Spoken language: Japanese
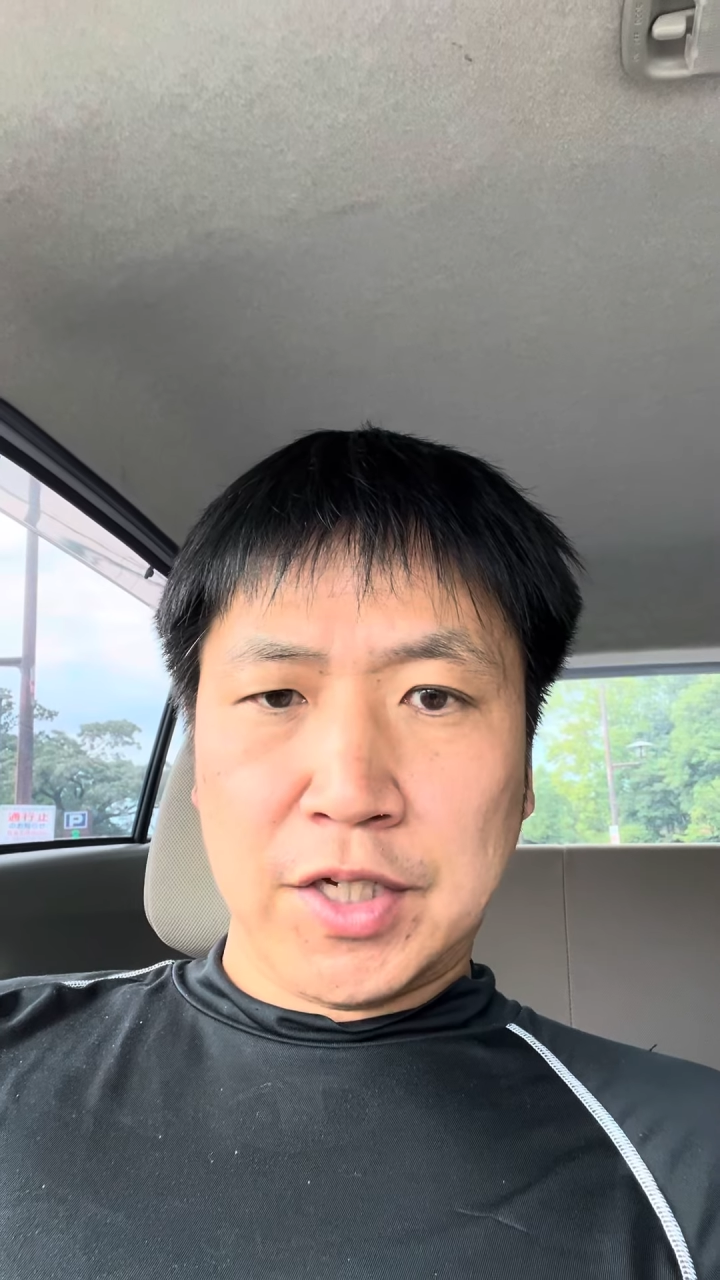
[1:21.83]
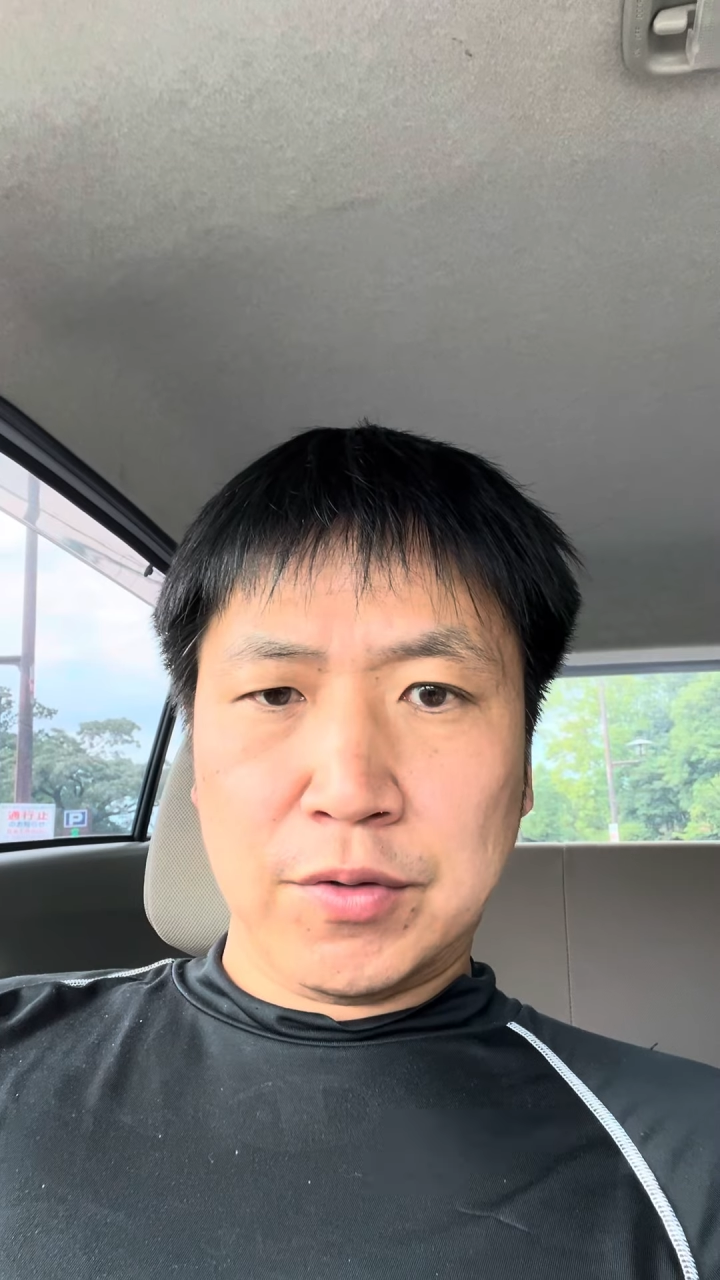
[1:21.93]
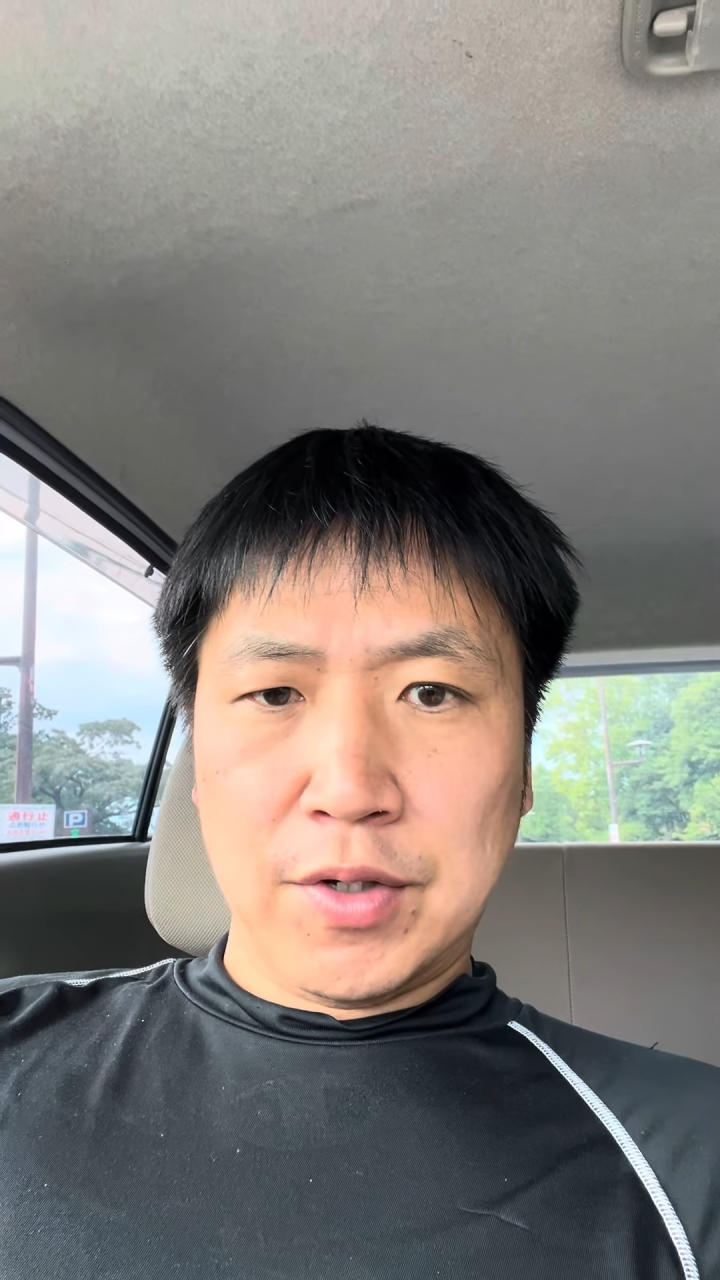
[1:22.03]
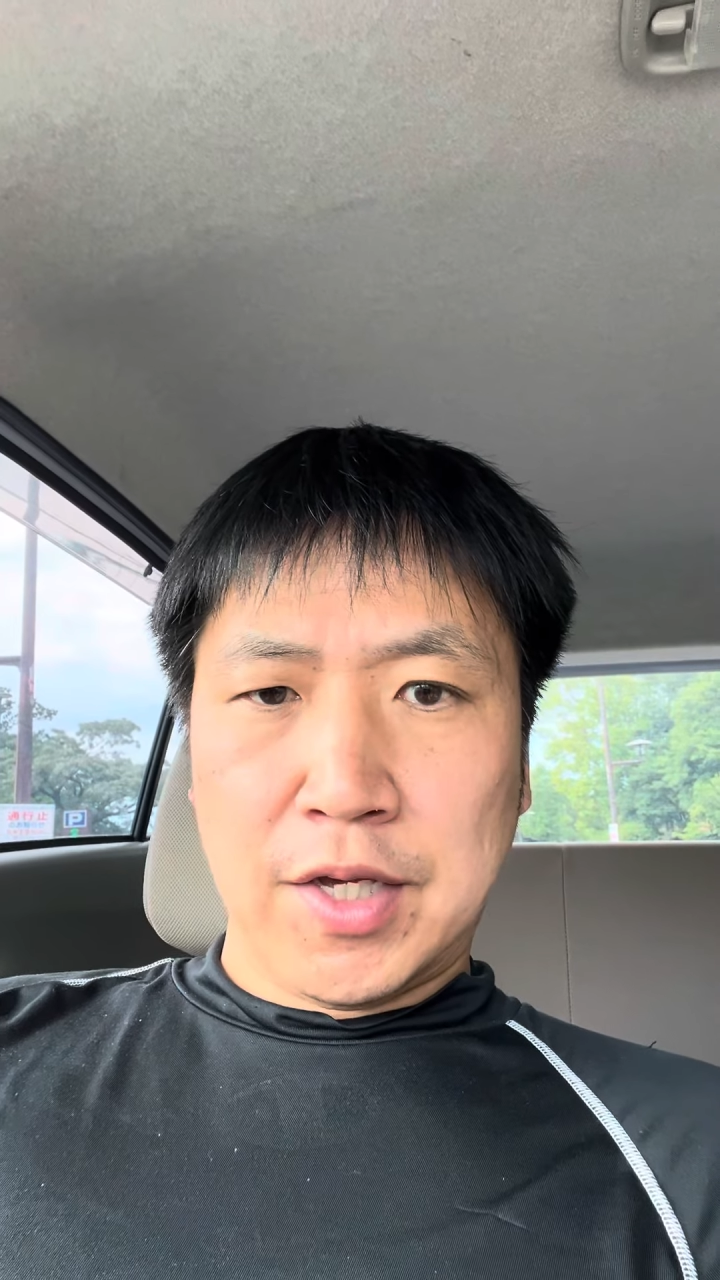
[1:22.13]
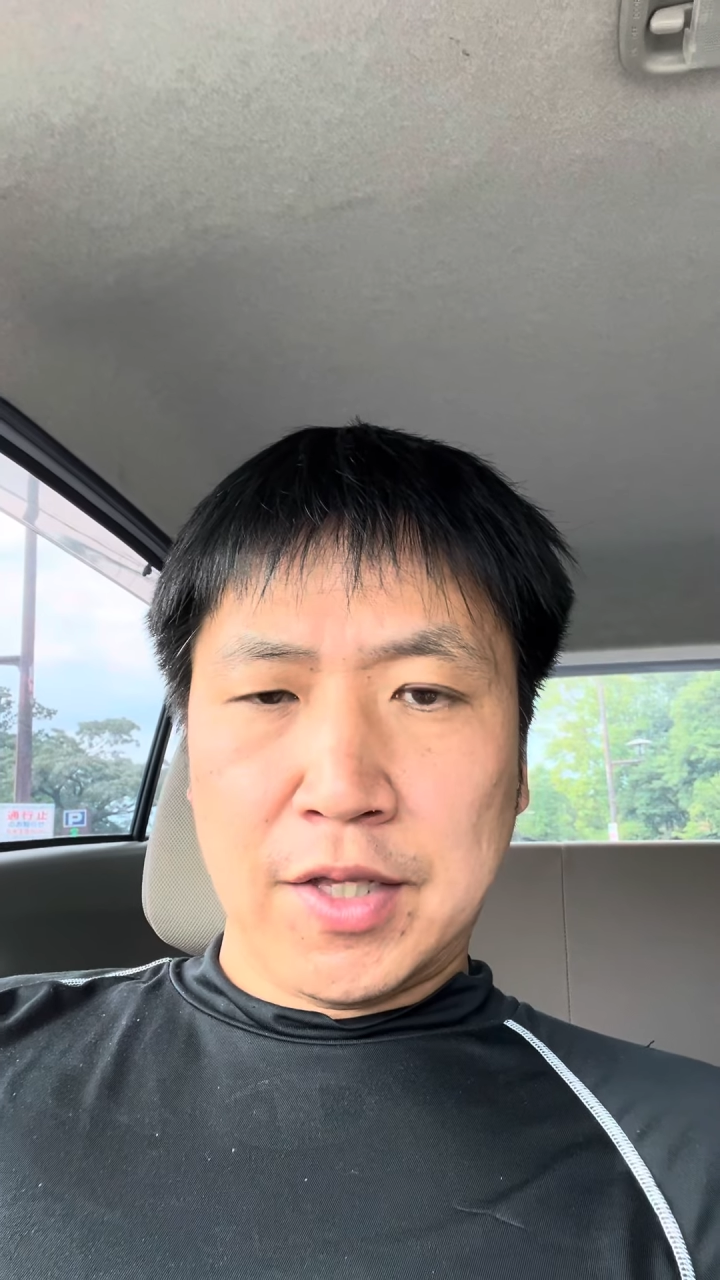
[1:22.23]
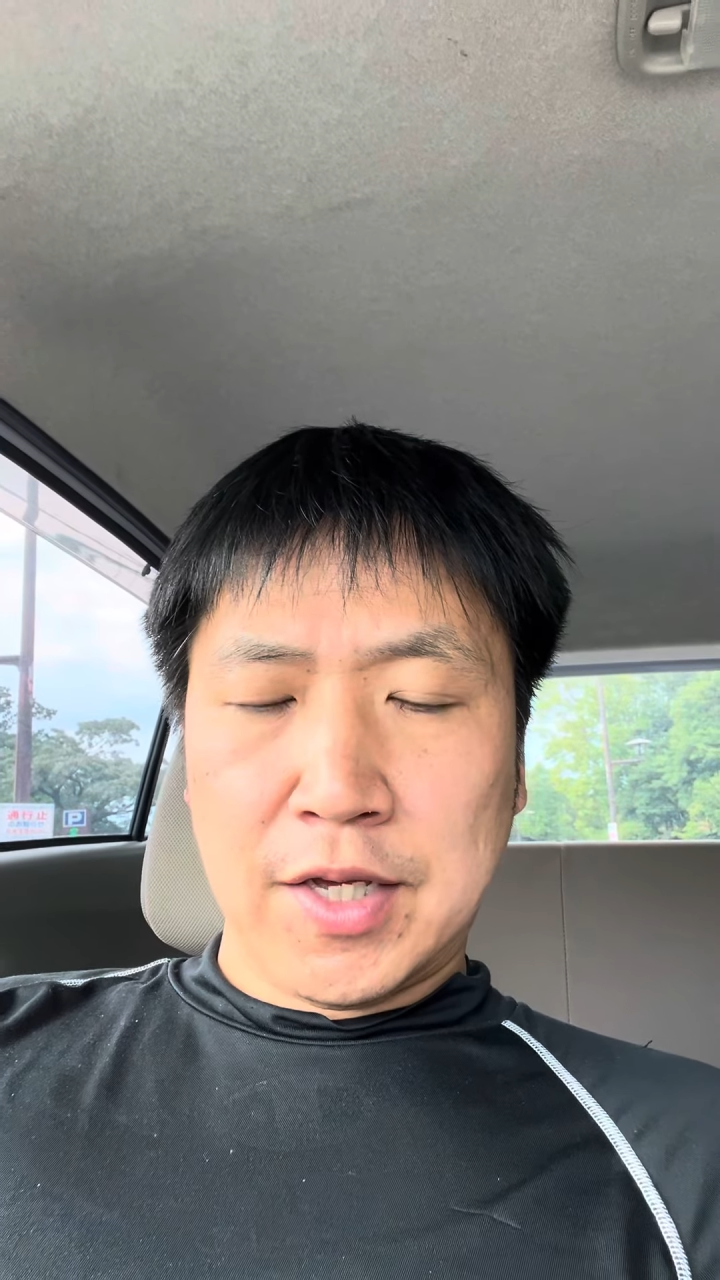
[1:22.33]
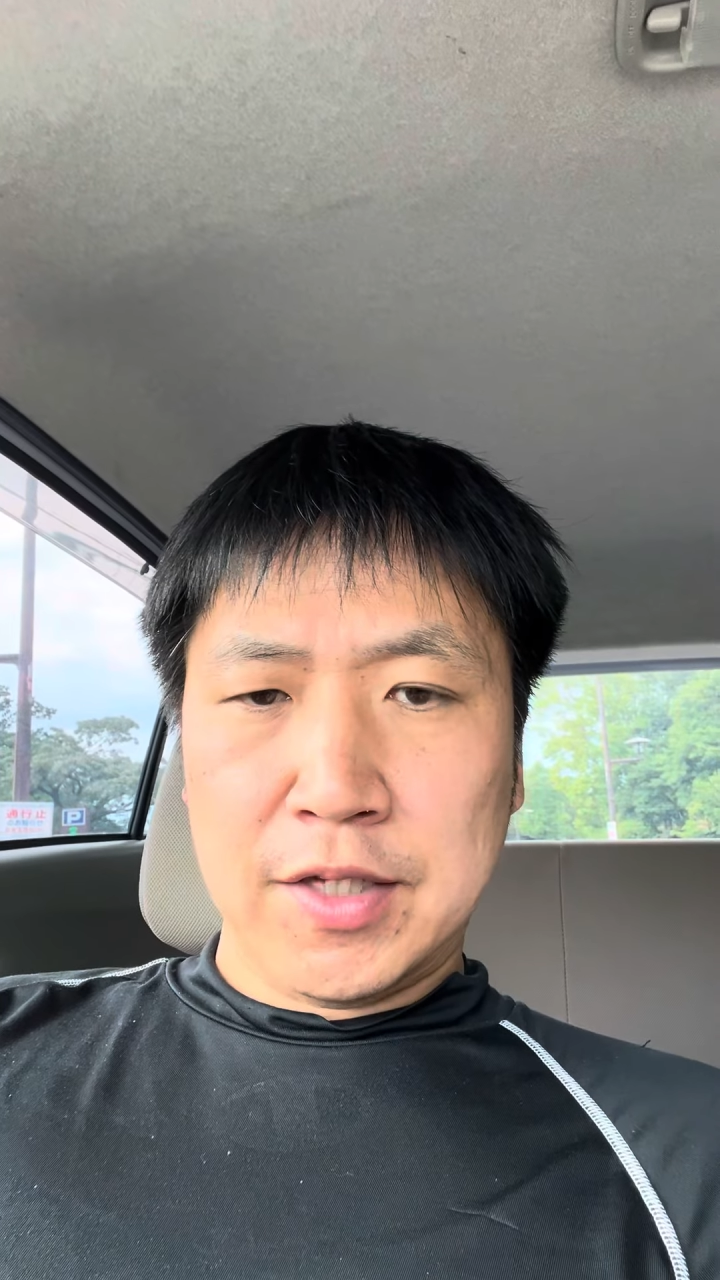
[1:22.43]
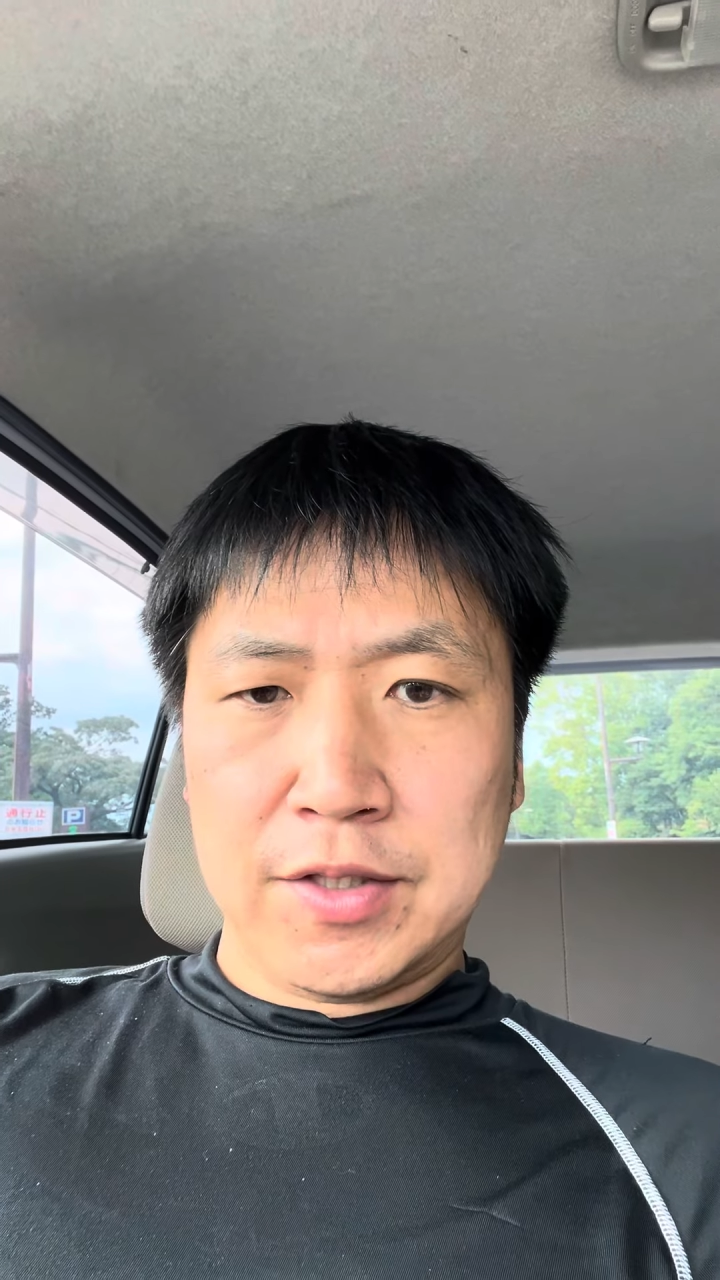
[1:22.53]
ないといけな